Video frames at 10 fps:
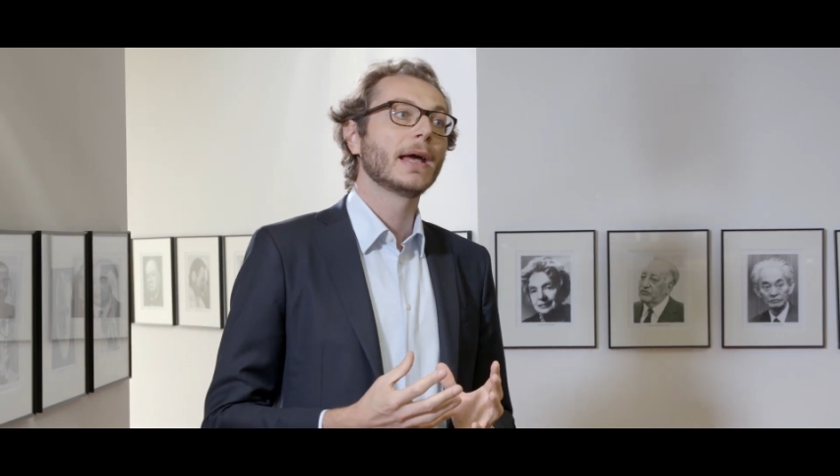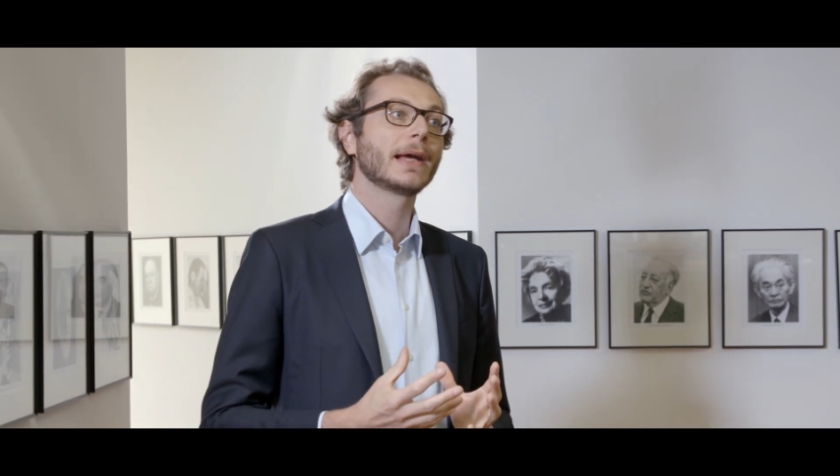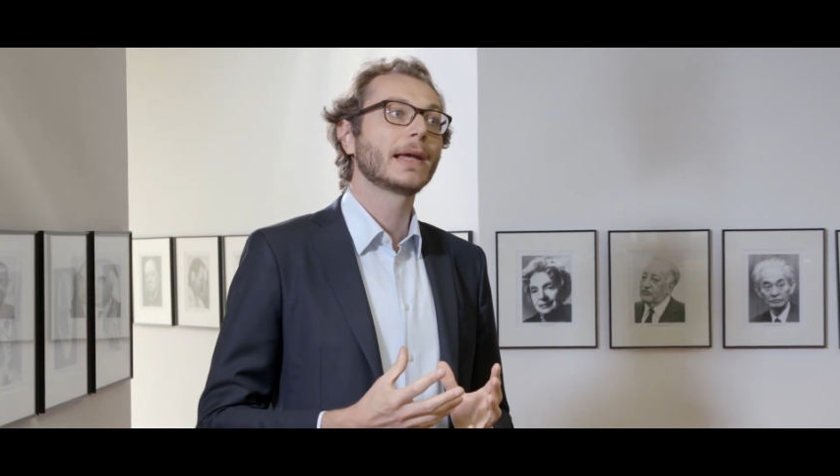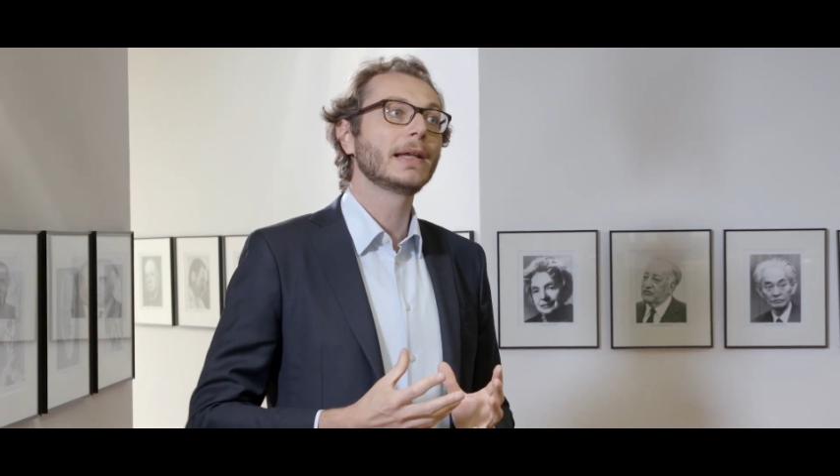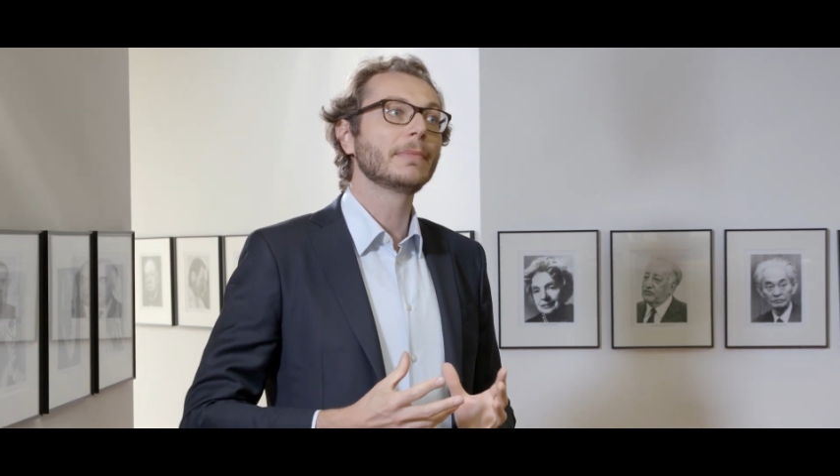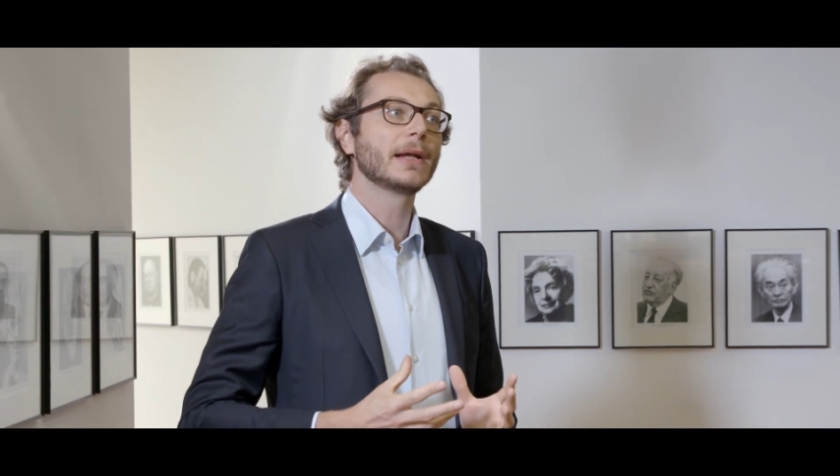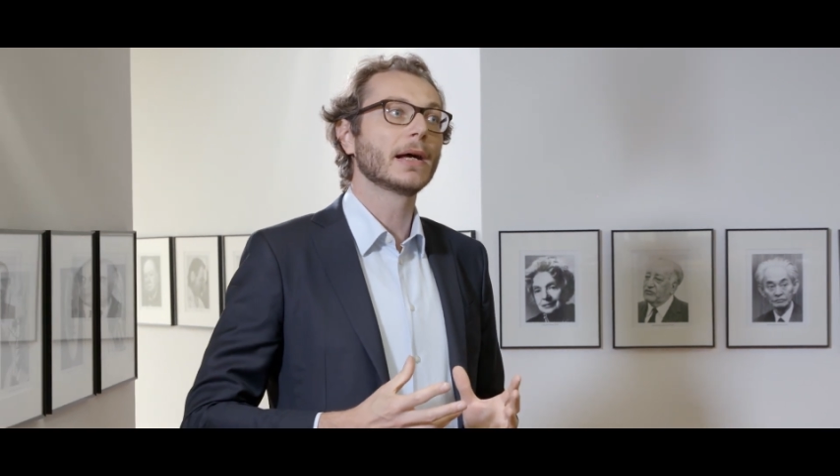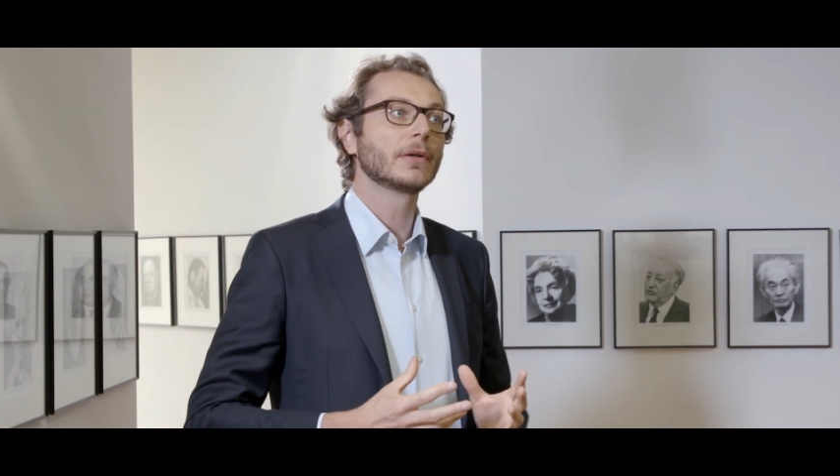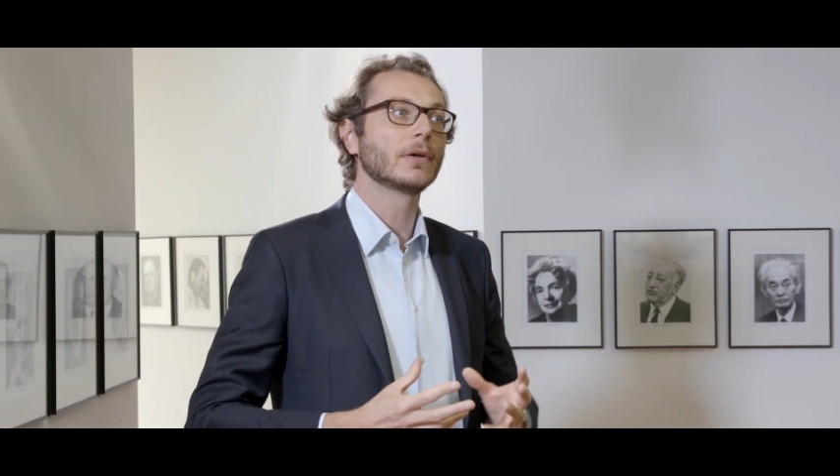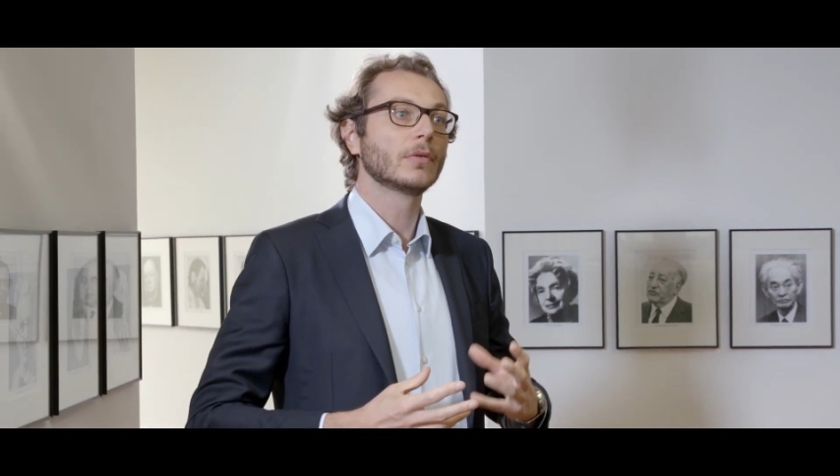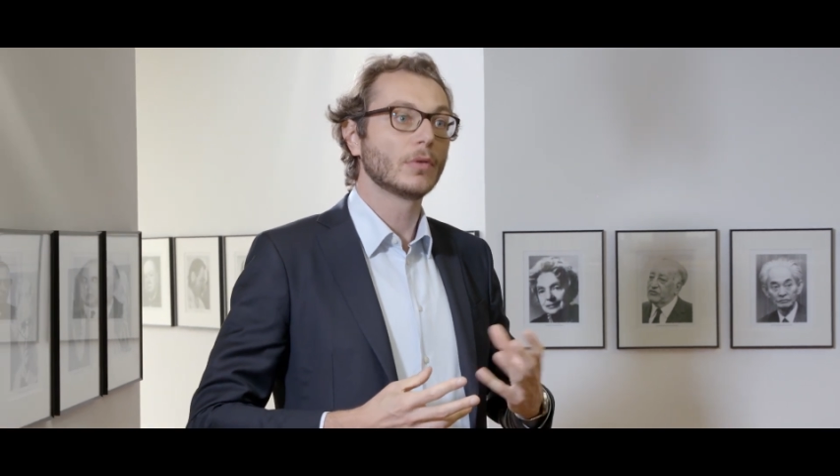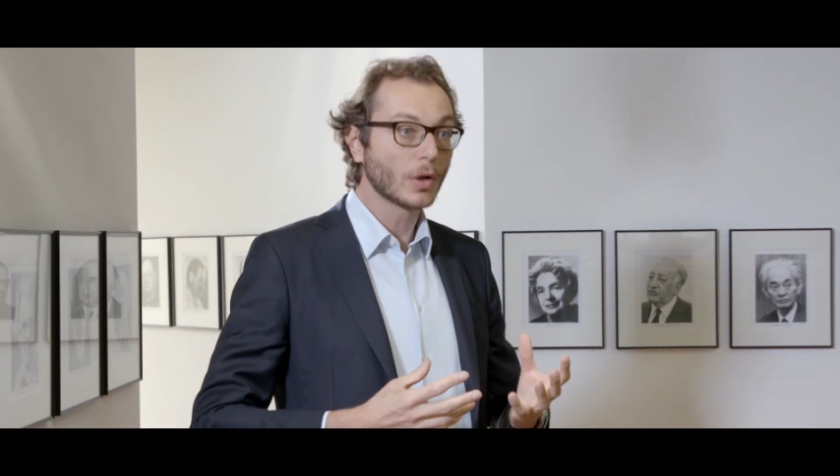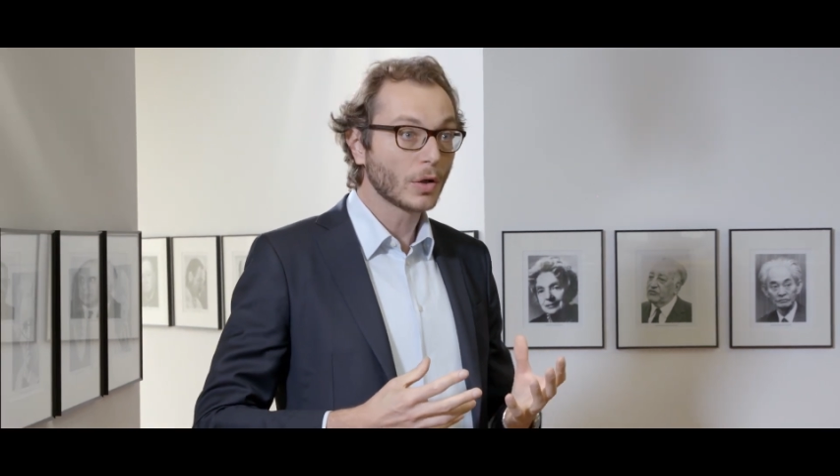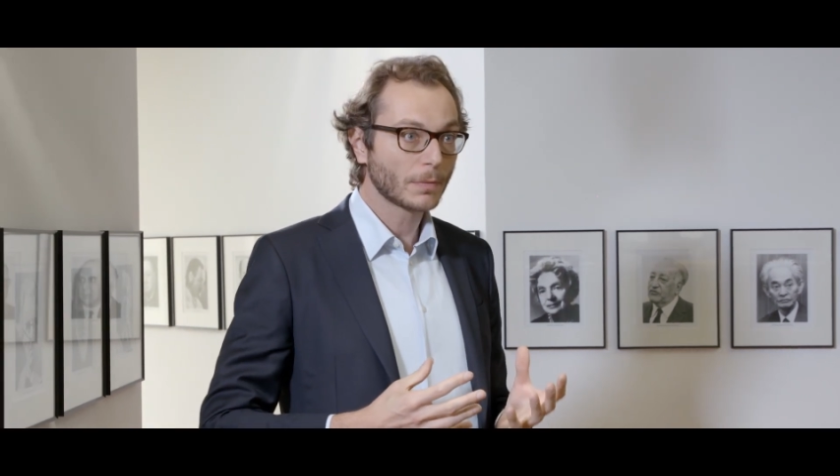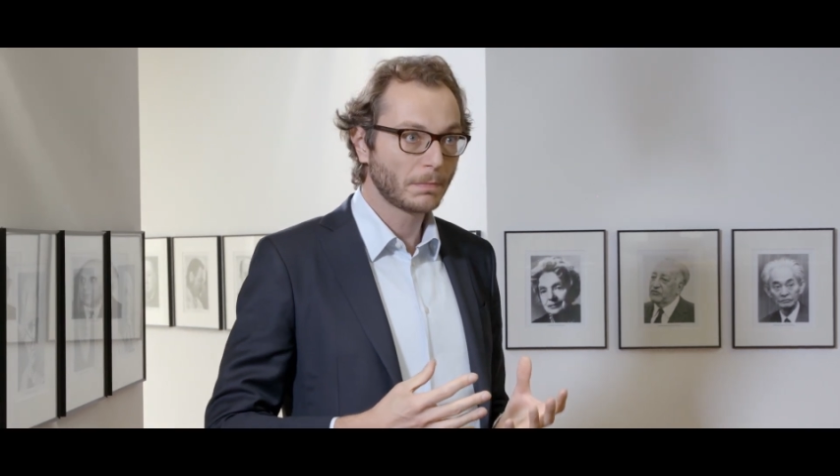è che i libri hanno
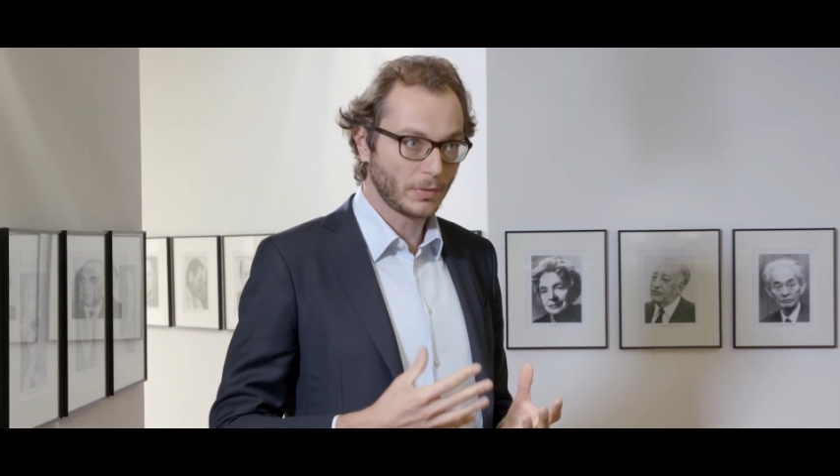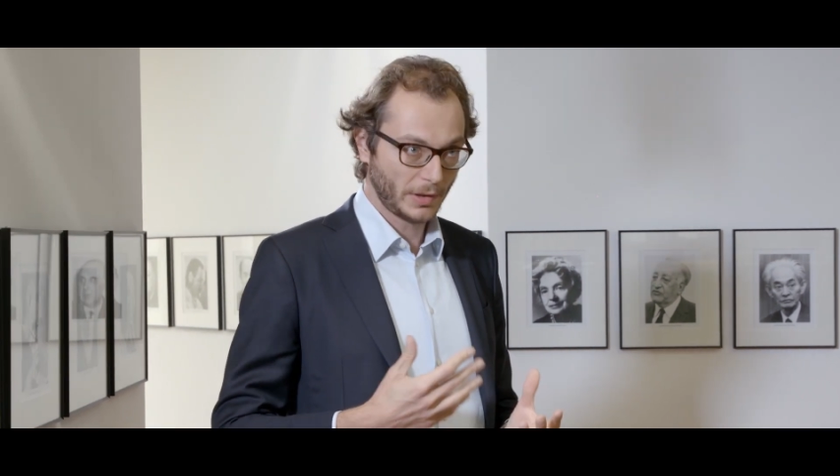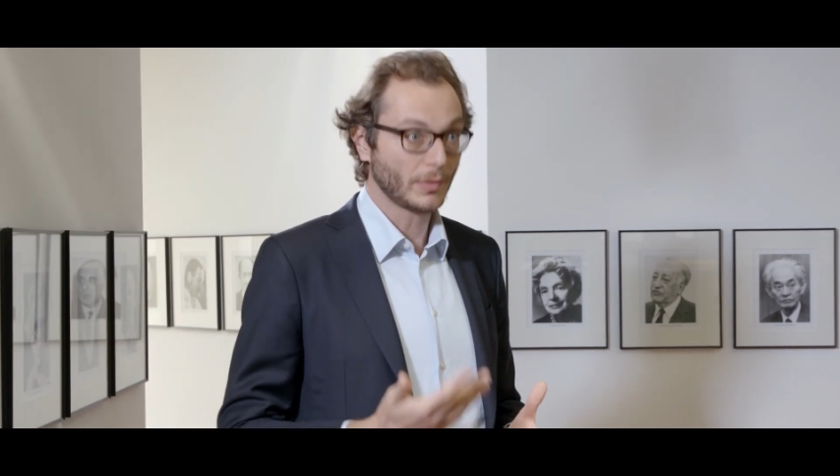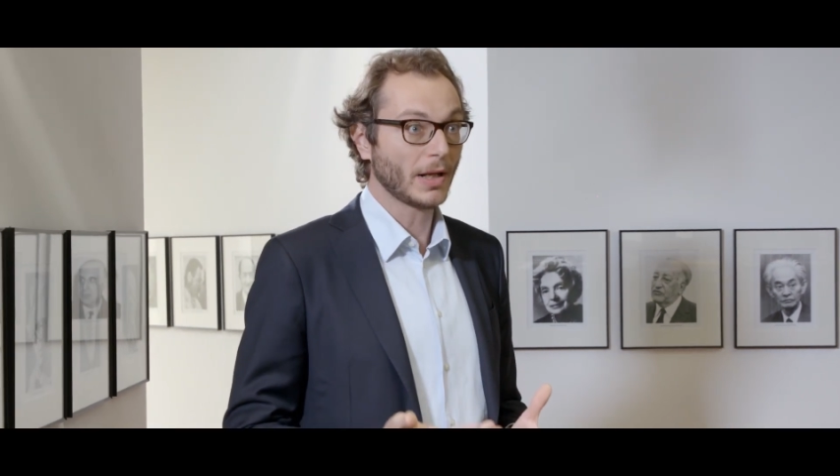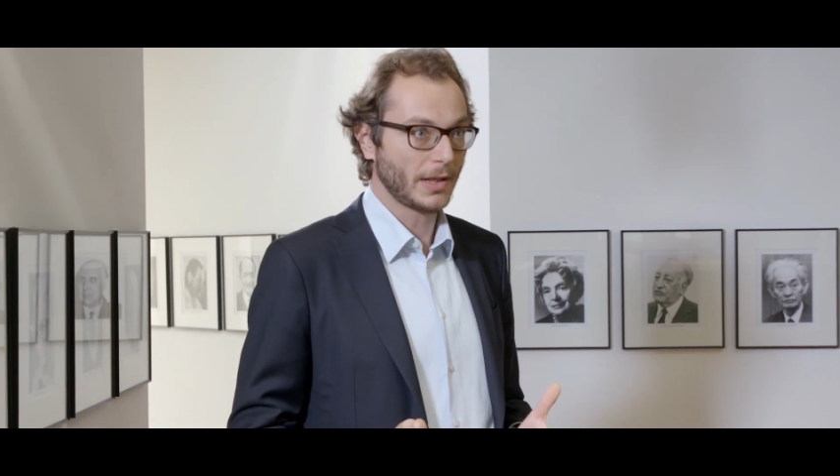un corpo e